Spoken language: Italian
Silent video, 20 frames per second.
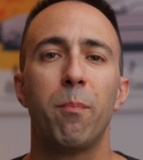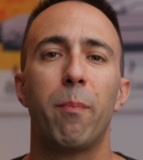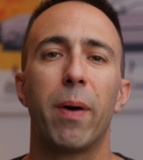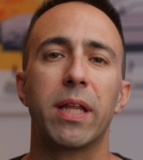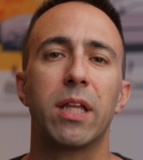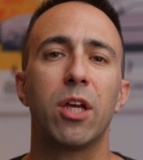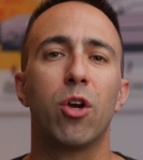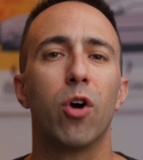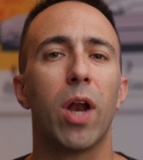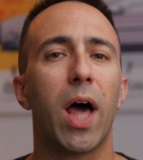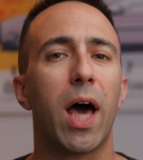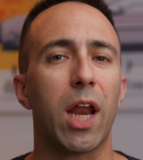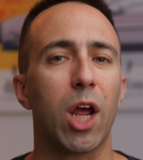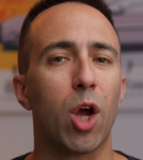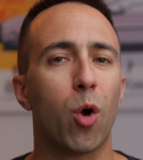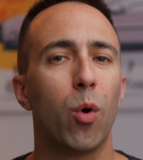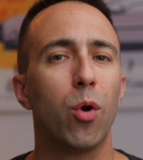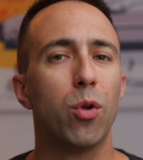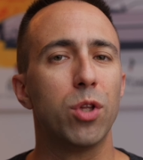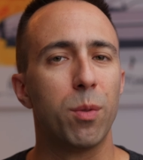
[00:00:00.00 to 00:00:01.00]
In
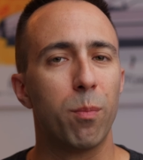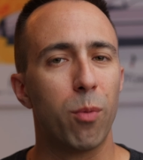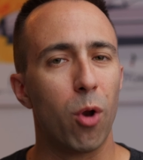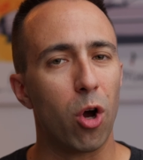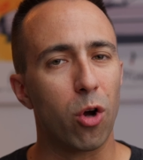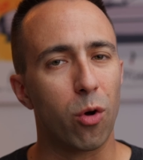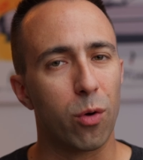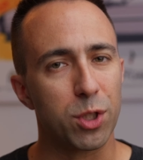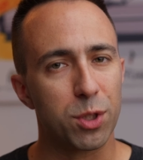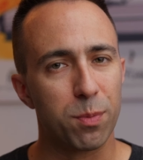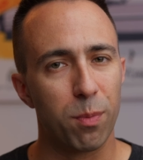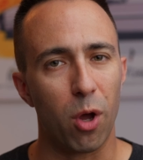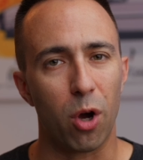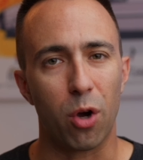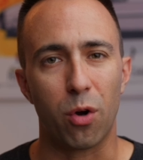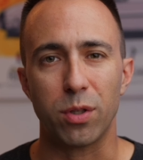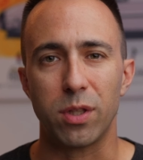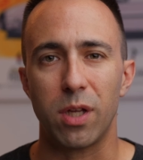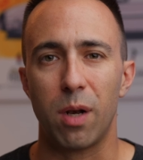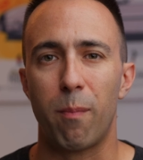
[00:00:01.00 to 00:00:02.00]
particolare quello di blocco e
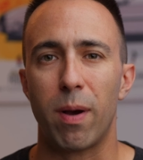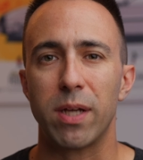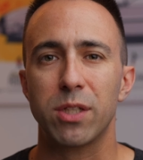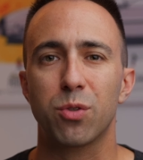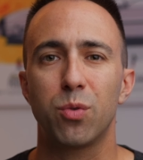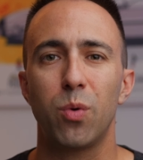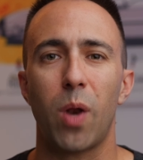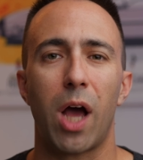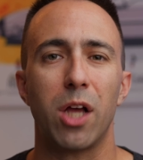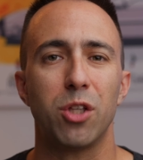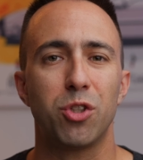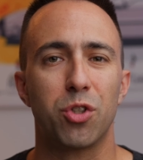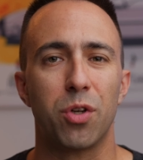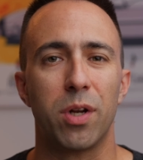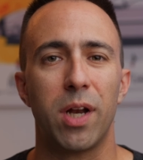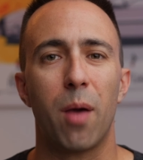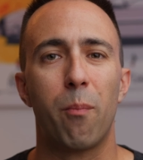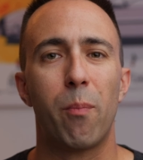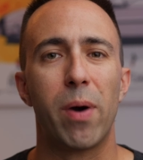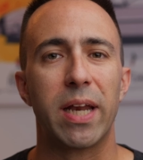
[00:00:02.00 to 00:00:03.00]
sblocco del basculaggio
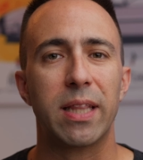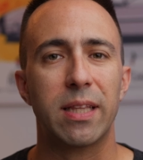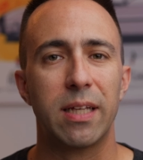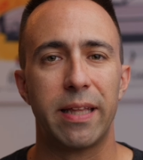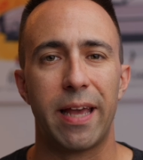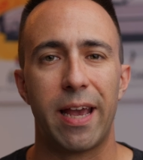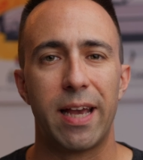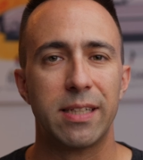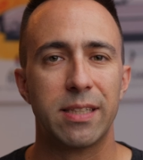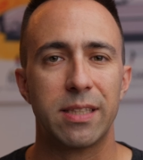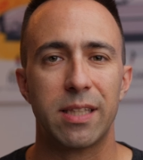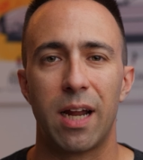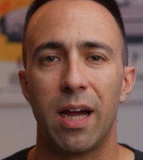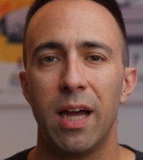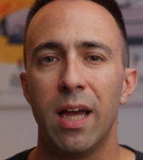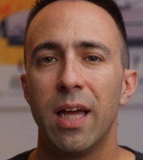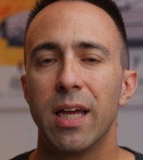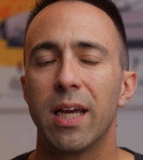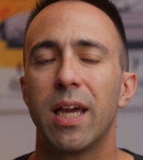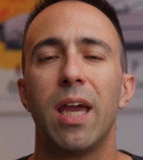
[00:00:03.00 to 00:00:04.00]
nella parte destra
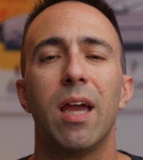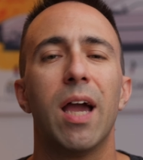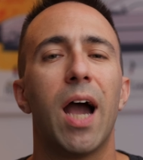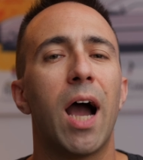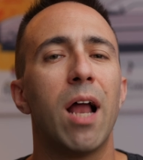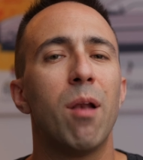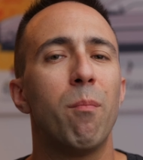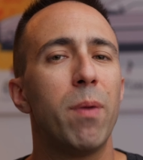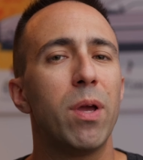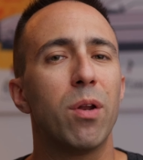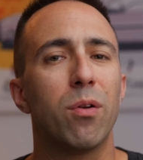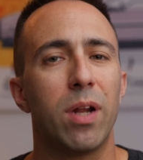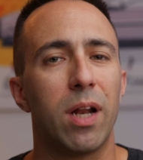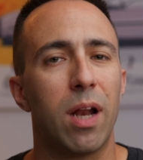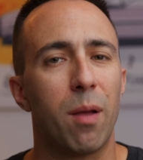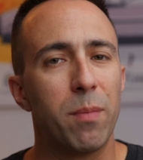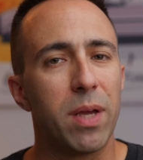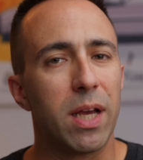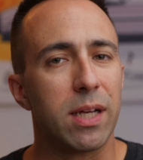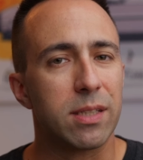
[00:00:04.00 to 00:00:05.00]
che almeno
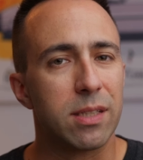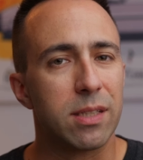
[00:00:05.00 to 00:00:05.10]
nella mia